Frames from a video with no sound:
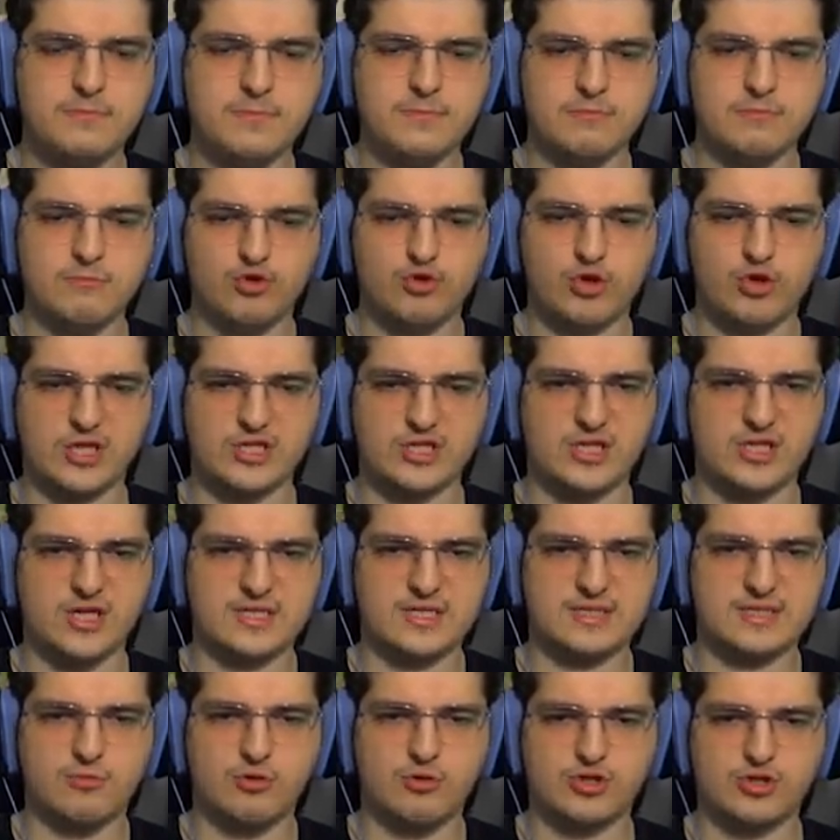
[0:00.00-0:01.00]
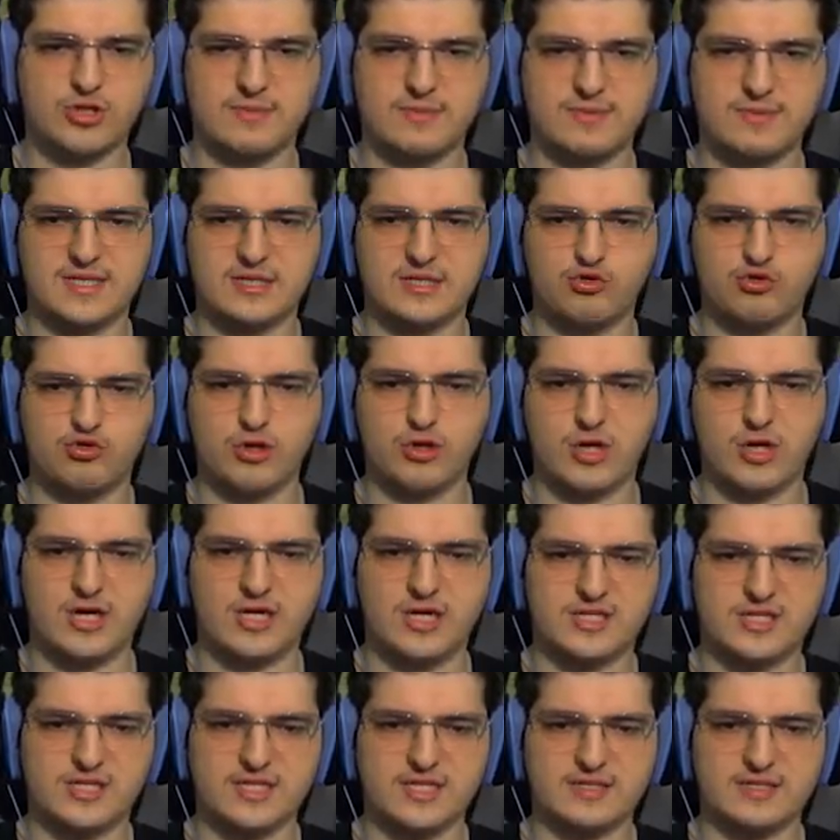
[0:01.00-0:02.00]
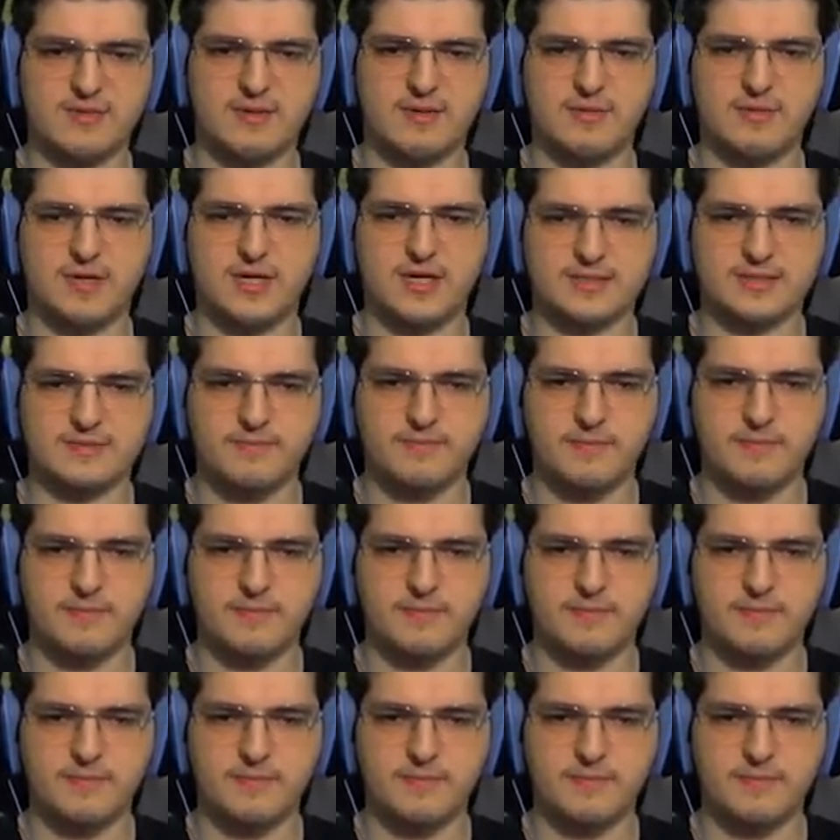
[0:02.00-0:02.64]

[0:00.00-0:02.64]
Bu taş lazım olacak bize çünkü ağaç kesmem lazım.